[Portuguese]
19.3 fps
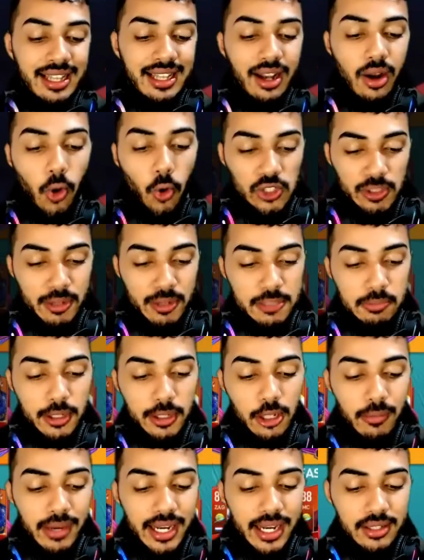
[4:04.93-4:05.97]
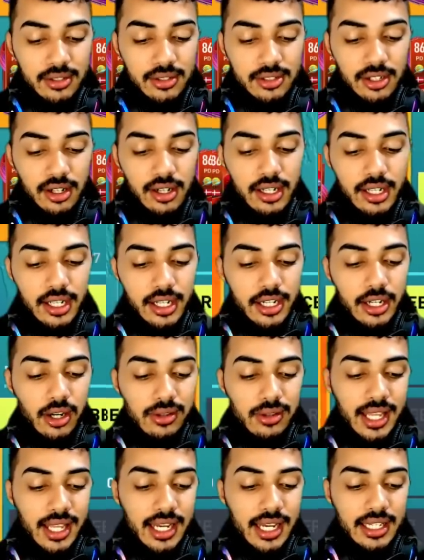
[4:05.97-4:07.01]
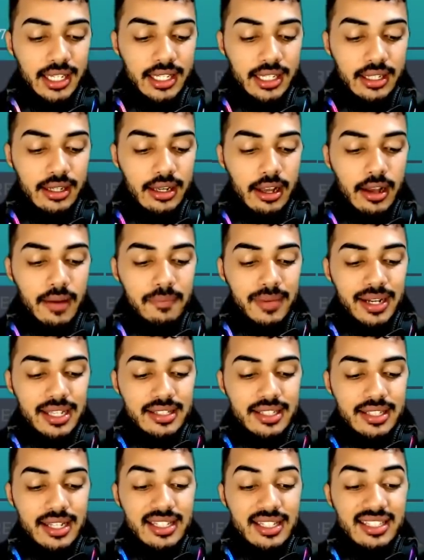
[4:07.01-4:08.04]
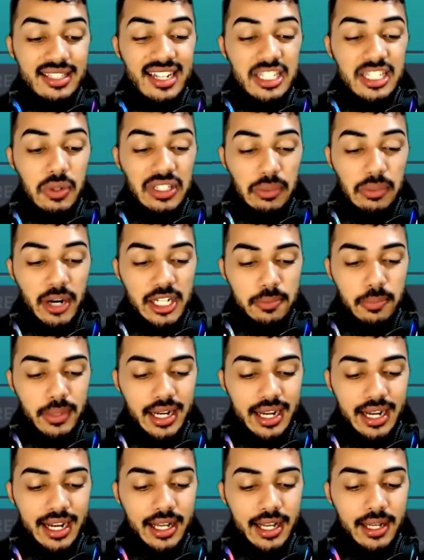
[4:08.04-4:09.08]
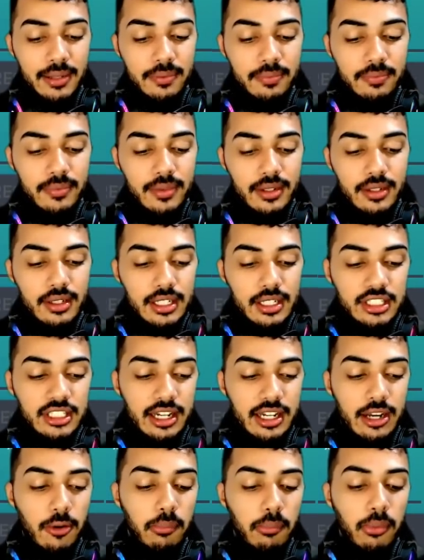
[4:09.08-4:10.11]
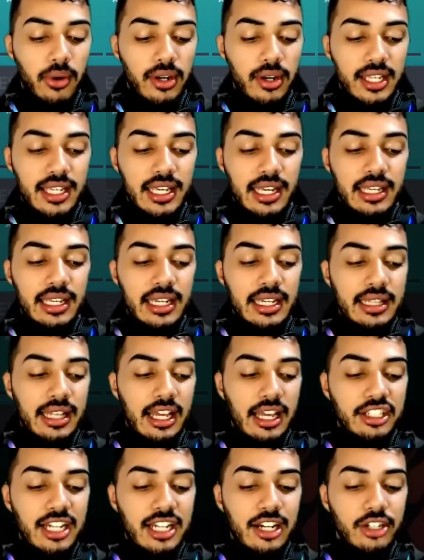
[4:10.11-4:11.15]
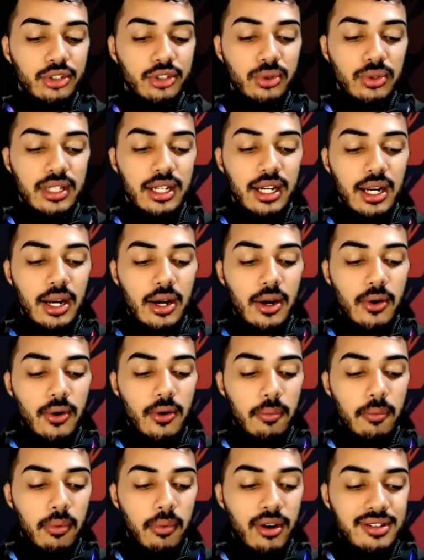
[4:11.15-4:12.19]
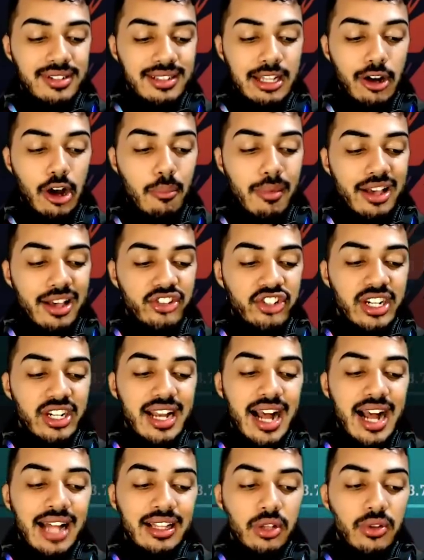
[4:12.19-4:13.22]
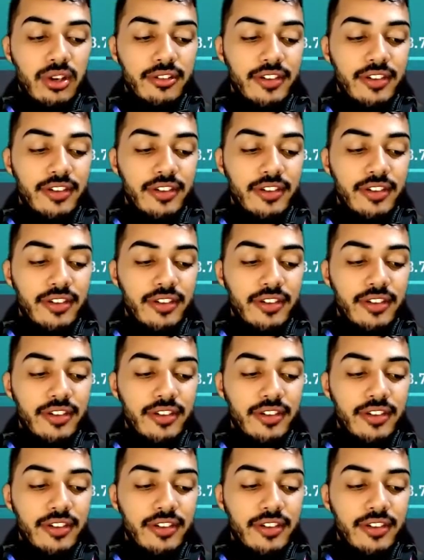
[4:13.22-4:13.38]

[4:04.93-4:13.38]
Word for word: na conta. Mas pelo menos, ó, eu tenho aqui mais 750 moedas pra pegar. Já é um pouquinho aqui, né? Já ajuda o boss a dar uma mastigada no